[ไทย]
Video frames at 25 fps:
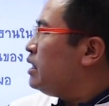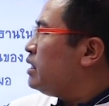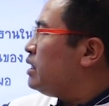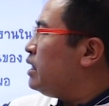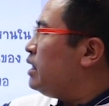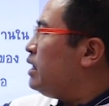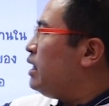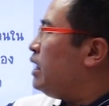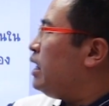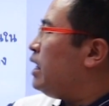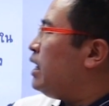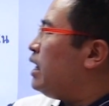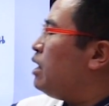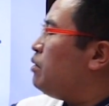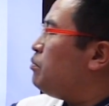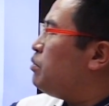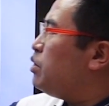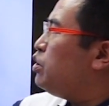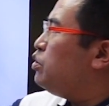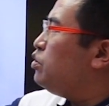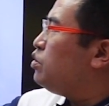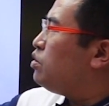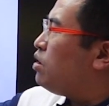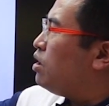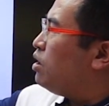ทีนี้เรามา
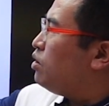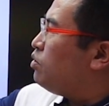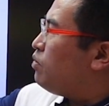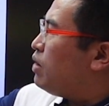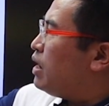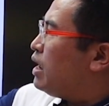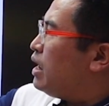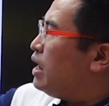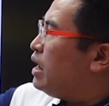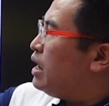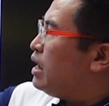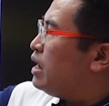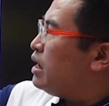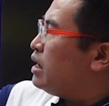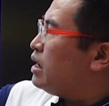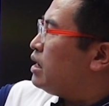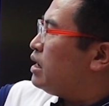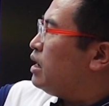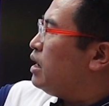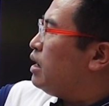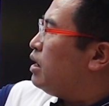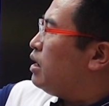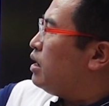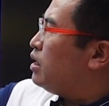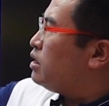ดูก่อนว่า
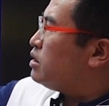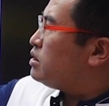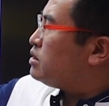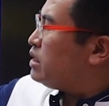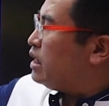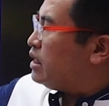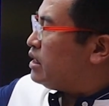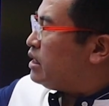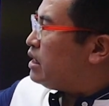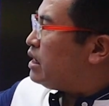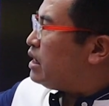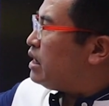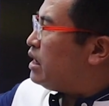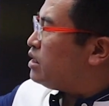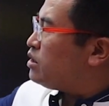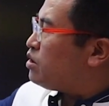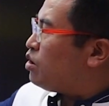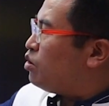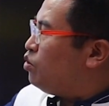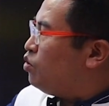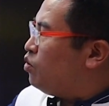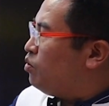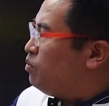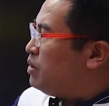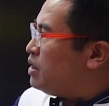สิ่งที่นักเรียนต้อ
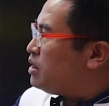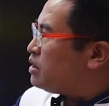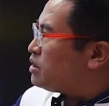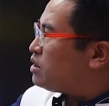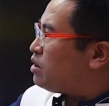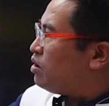งรู้เบื้อง